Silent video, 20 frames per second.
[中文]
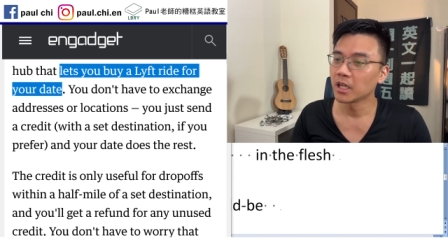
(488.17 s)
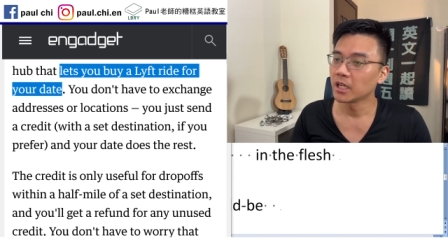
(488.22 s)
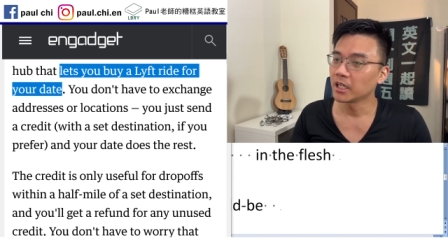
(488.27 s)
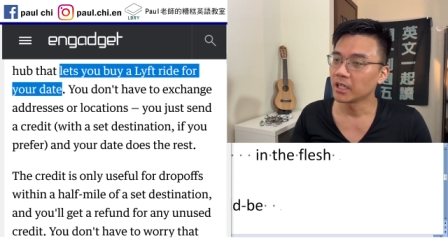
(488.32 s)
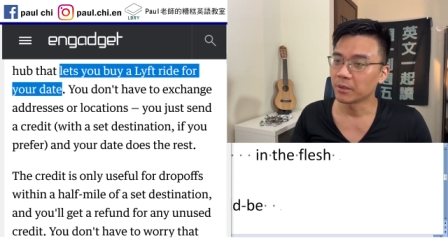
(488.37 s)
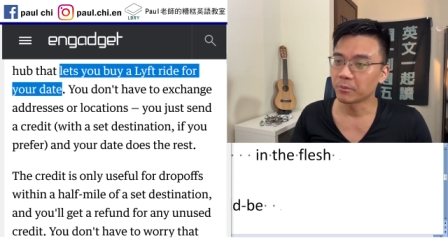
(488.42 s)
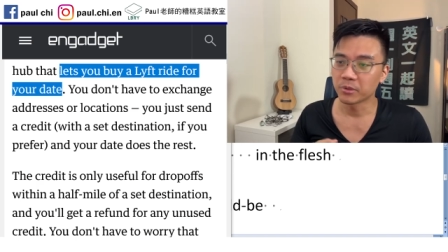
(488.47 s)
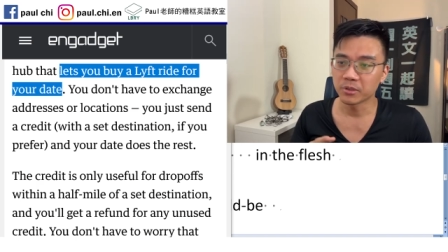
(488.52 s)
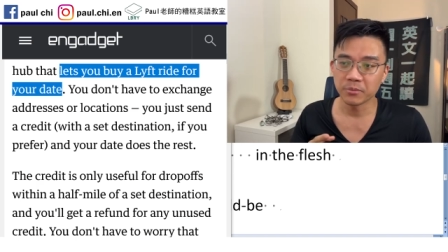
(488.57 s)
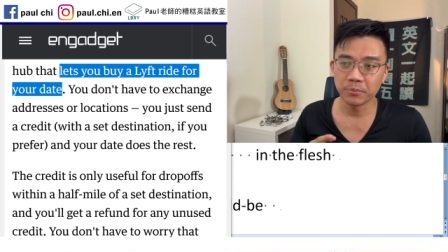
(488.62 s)

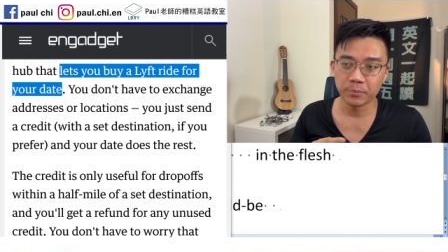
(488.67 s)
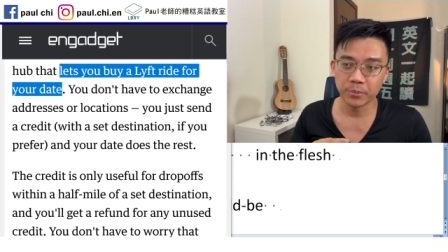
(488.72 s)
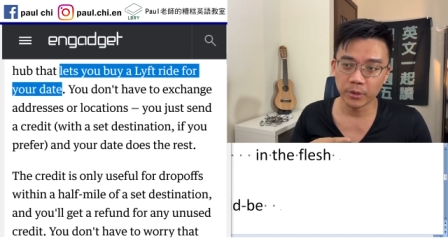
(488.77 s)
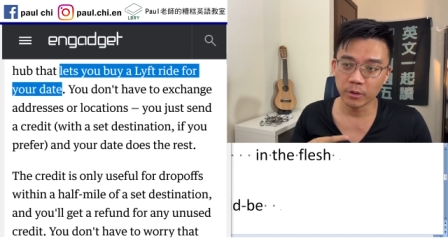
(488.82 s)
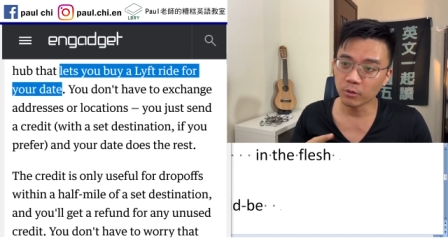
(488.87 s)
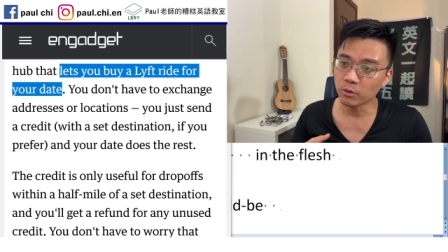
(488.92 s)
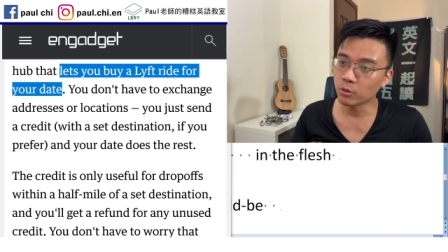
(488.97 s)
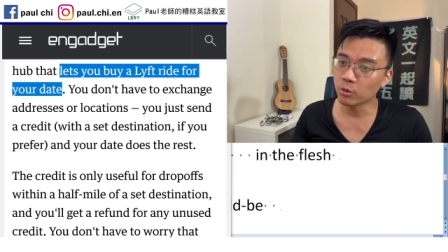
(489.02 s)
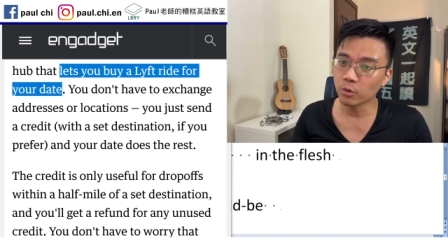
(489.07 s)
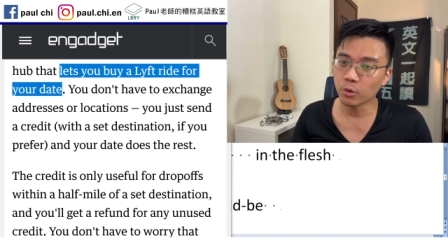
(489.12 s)
你们是不
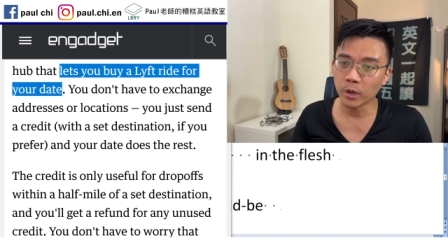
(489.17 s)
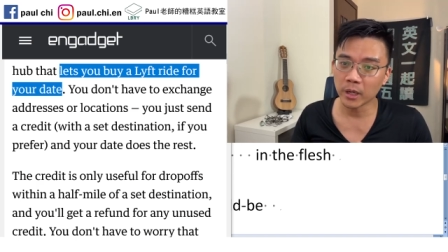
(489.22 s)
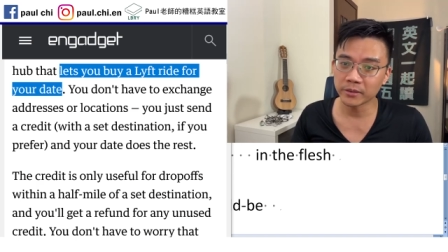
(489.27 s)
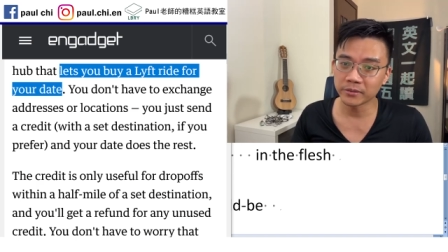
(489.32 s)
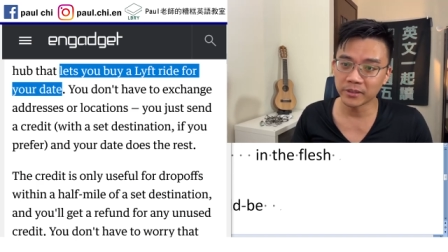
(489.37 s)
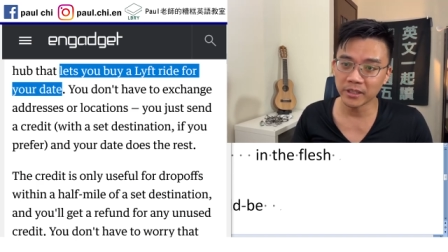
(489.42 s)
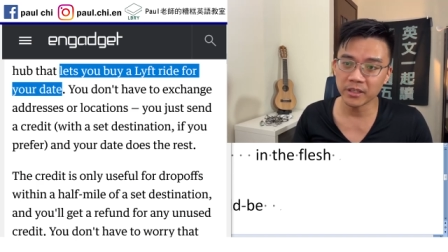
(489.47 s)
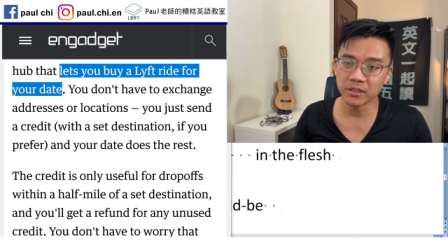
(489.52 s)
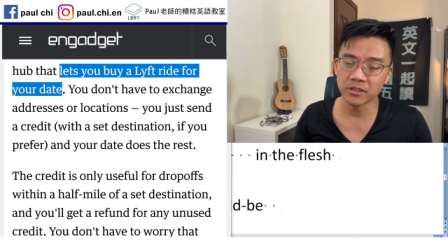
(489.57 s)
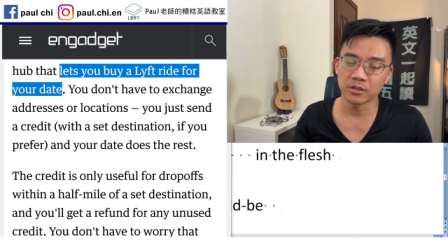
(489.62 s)
用互换
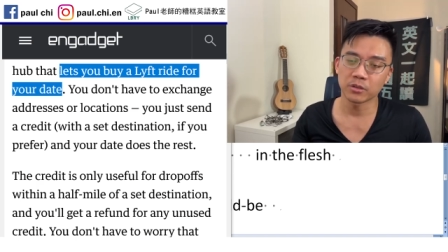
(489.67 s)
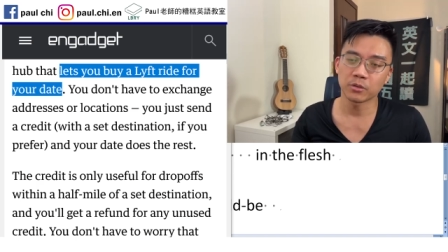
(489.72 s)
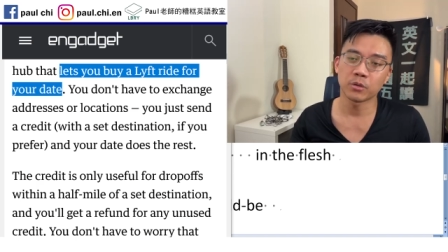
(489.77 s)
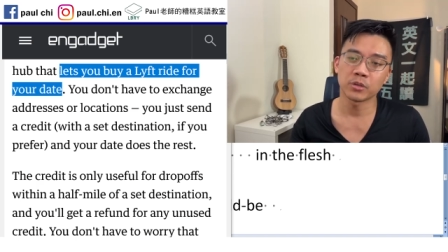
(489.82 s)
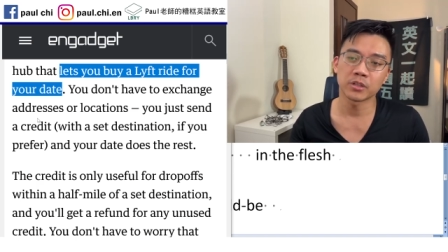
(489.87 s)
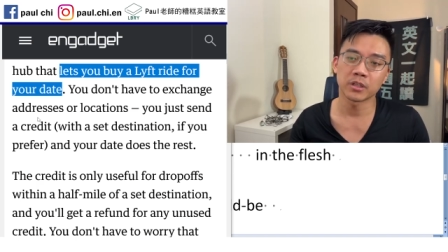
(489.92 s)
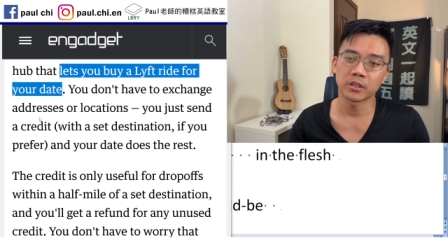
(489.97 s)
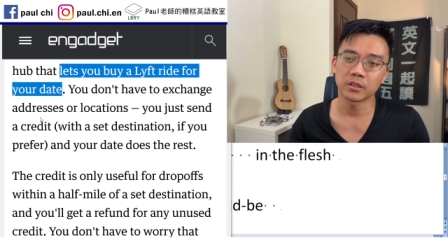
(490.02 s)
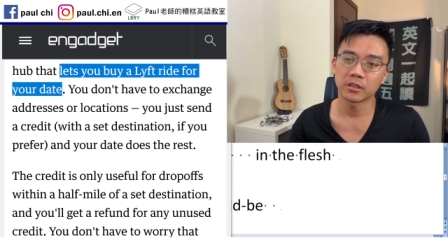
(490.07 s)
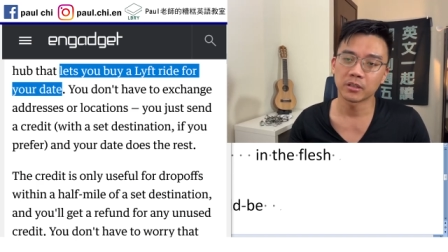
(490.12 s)
地址或
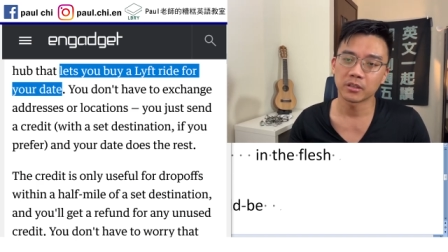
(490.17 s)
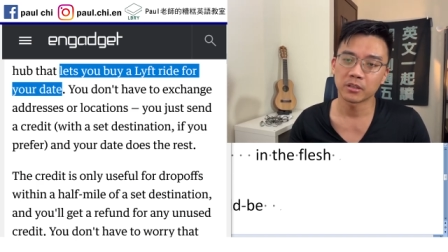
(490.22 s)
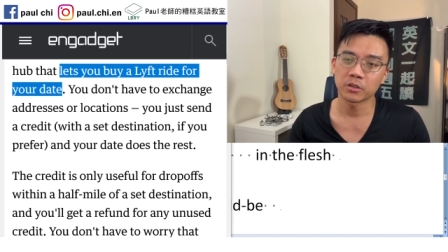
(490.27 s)
者